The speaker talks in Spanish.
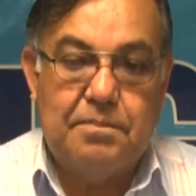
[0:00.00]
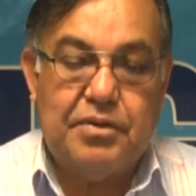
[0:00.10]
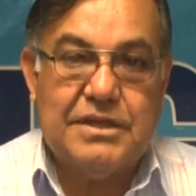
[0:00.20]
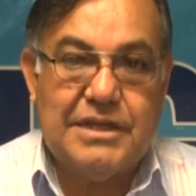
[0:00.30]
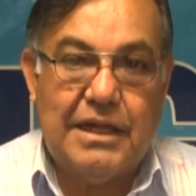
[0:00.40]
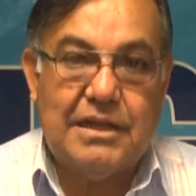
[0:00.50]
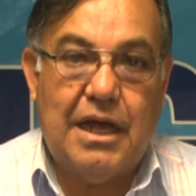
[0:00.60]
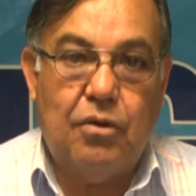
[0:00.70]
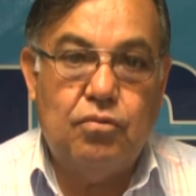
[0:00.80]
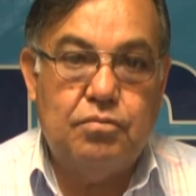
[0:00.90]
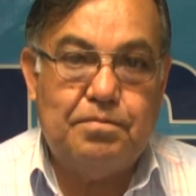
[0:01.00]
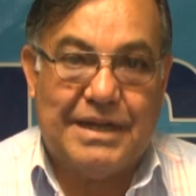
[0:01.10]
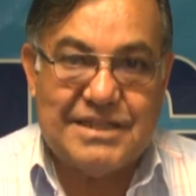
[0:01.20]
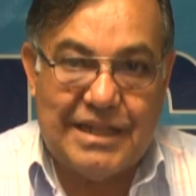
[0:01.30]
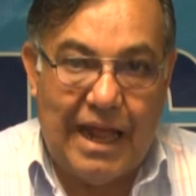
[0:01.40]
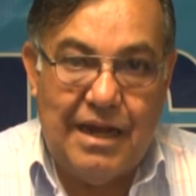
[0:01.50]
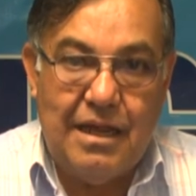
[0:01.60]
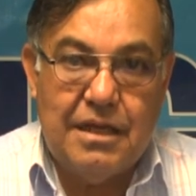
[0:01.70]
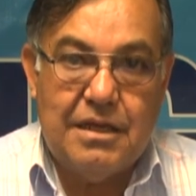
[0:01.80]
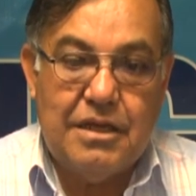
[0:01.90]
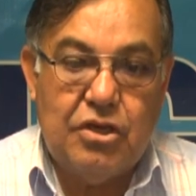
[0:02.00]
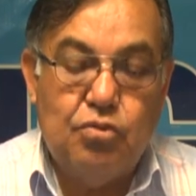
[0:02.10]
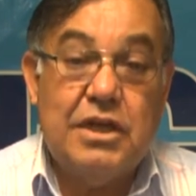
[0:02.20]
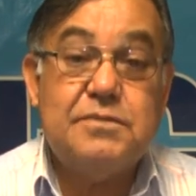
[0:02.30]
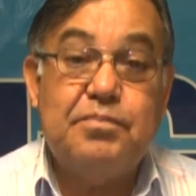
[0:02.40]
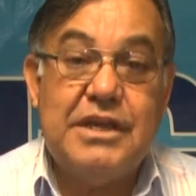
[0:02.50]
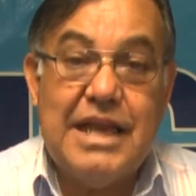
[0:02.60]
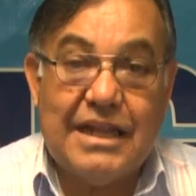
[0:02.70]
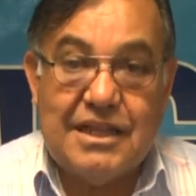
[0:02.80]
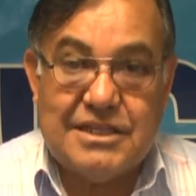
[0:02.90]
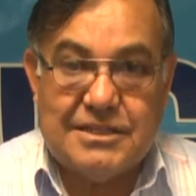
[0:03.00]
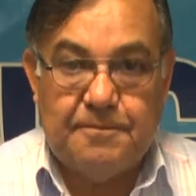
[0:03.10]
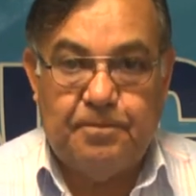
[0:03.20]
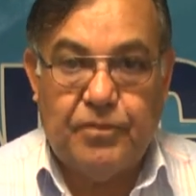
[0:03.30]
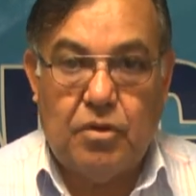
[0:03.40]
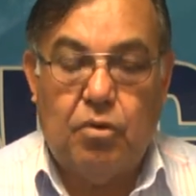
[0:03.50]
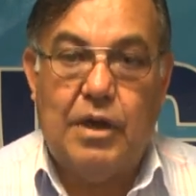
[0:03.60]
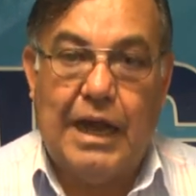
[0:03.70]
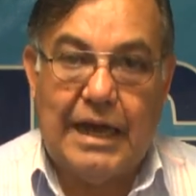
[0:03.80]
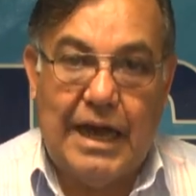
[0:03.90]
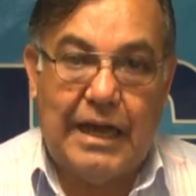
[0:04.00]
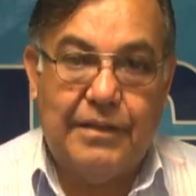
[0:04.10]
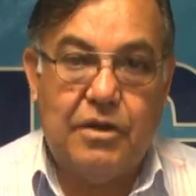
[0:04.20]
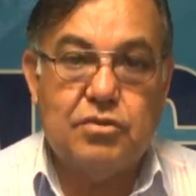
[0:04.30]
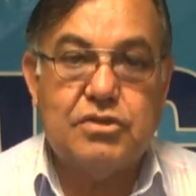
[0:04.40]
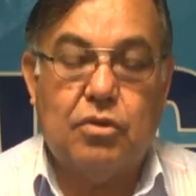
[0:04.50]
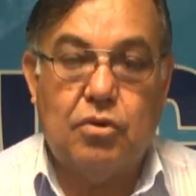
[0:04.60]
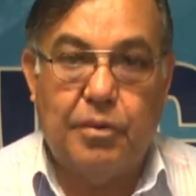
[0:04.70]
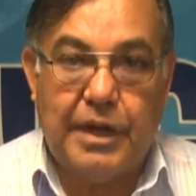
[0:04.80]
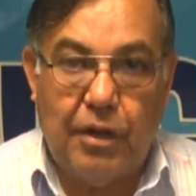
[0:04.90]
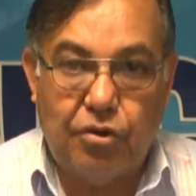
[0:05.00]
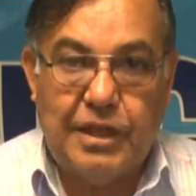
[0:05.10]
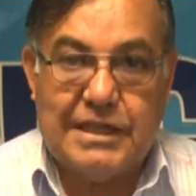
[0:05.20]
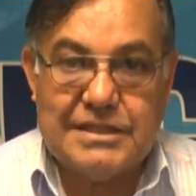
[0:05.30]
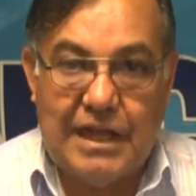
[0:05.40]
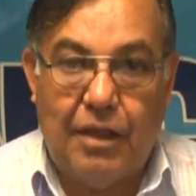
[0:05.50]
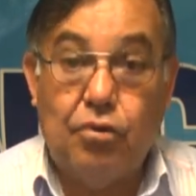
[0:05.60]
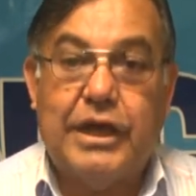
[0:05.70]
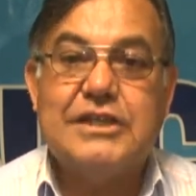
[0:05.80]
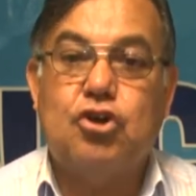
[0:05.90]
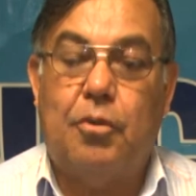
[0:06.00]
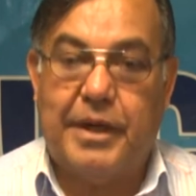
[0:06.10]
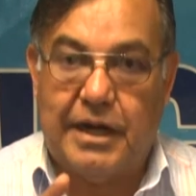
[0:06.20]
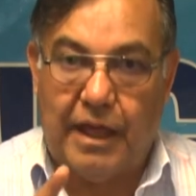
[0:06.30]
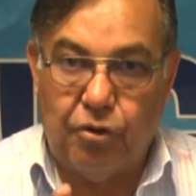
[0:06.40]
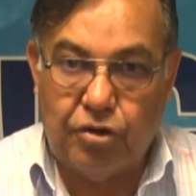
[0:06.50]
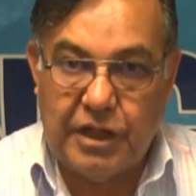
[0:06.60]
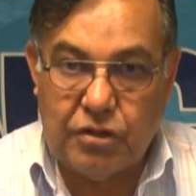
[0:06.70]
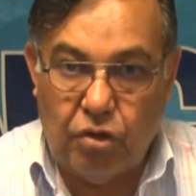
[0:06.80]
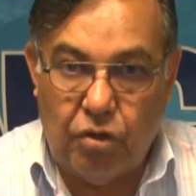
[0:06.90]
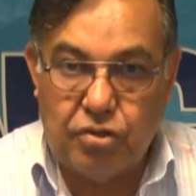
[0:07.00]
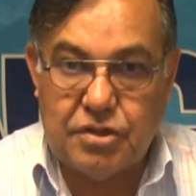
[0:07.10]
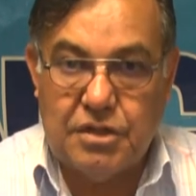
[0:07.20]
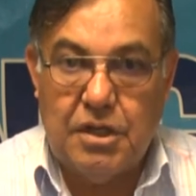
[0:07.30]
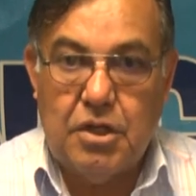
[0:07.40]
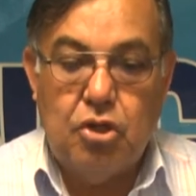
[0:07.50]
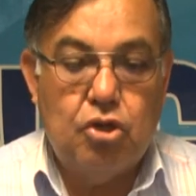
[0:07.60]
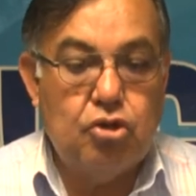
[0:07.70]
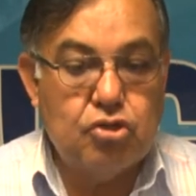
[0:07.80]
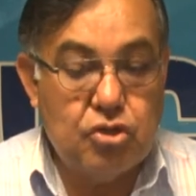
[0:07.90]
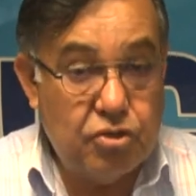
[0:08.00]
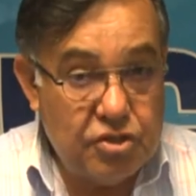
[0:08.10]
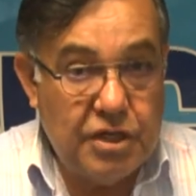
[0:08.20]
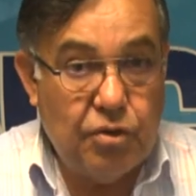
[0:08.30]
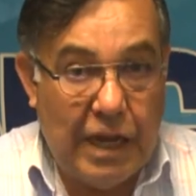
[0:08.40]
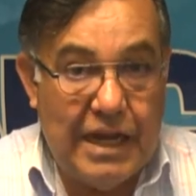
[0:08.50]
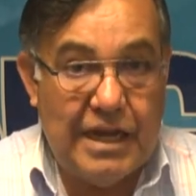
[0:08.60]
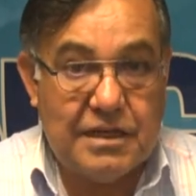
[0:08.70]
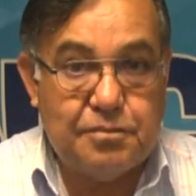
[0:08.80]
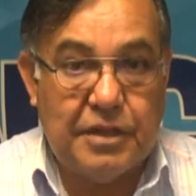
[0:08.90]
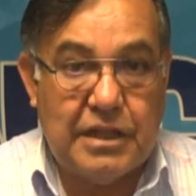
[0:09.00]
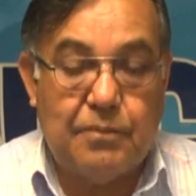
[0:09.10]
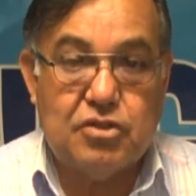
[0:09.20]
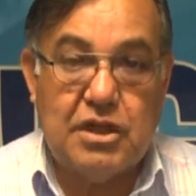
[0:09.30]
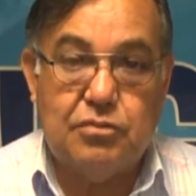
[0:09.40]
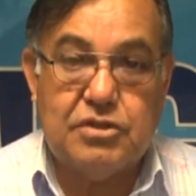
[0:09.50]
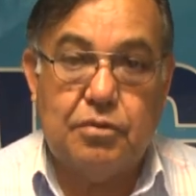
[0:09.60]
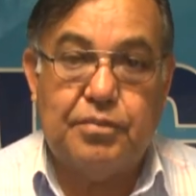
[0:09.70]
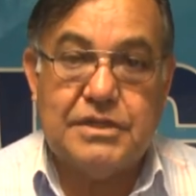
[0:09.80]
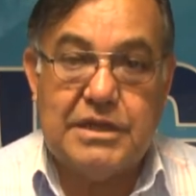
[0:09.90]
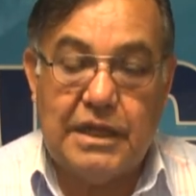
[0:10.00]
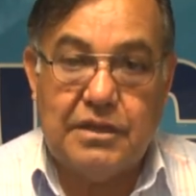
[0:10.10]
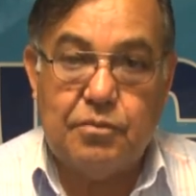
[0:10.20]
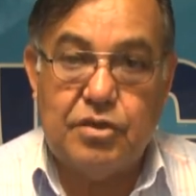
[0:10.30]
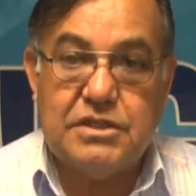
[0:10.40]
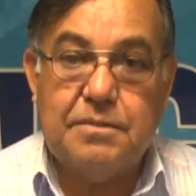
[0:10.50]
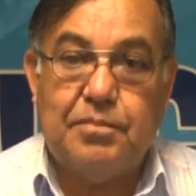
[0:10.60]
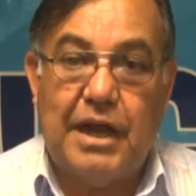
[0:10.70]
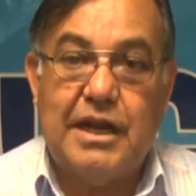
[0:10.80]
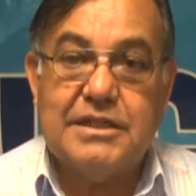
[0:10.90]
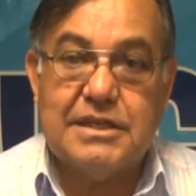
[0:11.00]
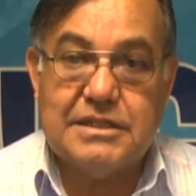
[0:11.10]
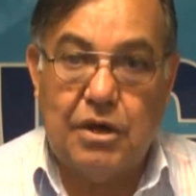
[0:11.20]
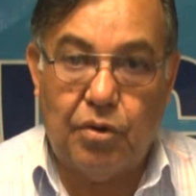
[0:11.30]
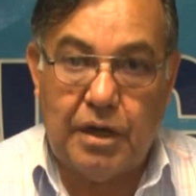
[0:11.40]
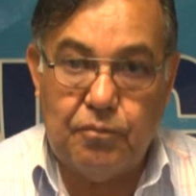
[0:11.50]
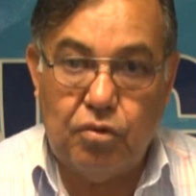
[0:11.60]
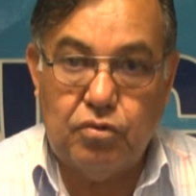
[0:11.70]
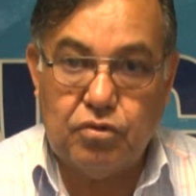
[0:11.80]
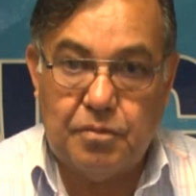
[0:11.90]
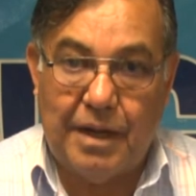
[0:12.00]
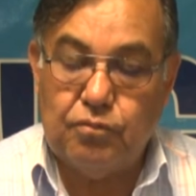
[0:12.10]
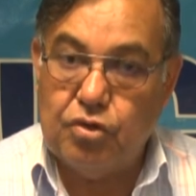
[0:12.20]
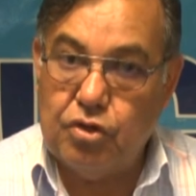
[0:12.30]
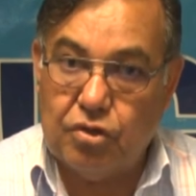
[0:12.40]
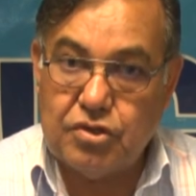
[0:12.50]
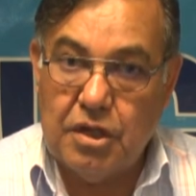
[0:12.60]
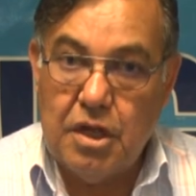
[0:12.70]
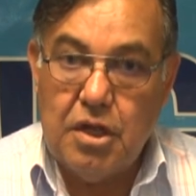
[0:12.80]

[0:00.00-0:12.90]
presenta un pastel y unas piñatas con la cara de nuestro gobernador del estado, que es gobernador de todos. Nosotros en Nogales respetamos a nuestro presidente municipal, el licenciado Ramón Guzmán Muñoz,